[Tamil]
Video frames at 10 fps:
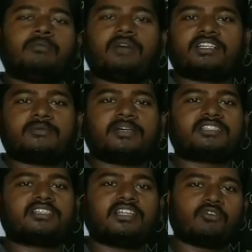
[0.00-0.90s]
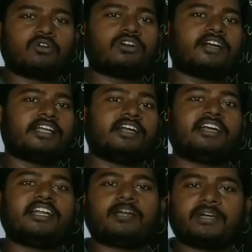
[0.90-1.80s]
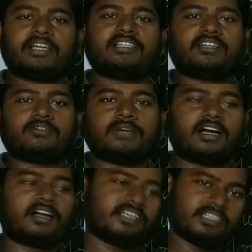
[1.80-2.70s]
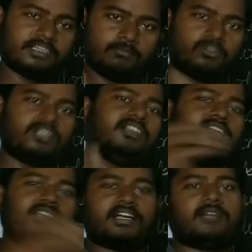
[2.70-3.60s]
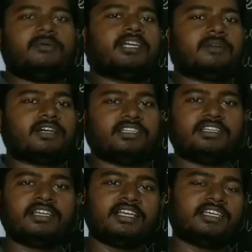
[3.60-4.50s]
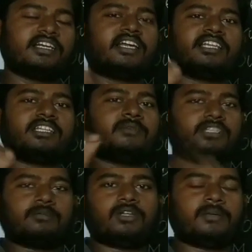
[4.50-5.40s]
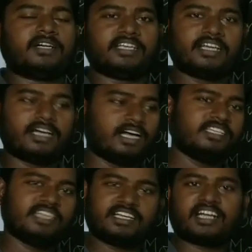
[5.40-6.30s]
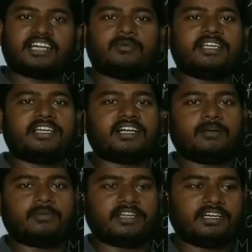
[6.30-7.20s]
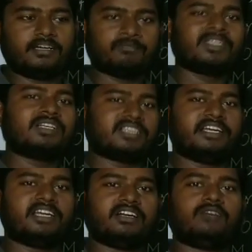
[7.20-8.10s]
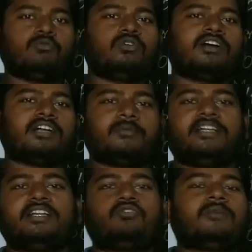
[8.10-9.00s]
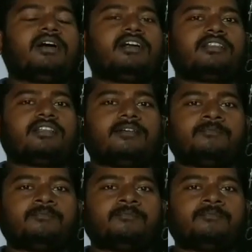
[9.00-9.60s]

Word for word: மார்ச் மாதத்துலாம் கொரோனான்னு என்னன்னு நமக்கே தெரியும் ஆனால் இது முதலில் கண்டுபிடிக்கப்பட்டது இரண்டாயிரத்தி பத்தொன்பதாம் ஆண்டுக்கு அது எங்கே கண்டுபிடிக்கிறாங்க அப்படின்னா சைனாவில் ஊஹான் அப்படின்ற ஒரு மாகாணத்தில்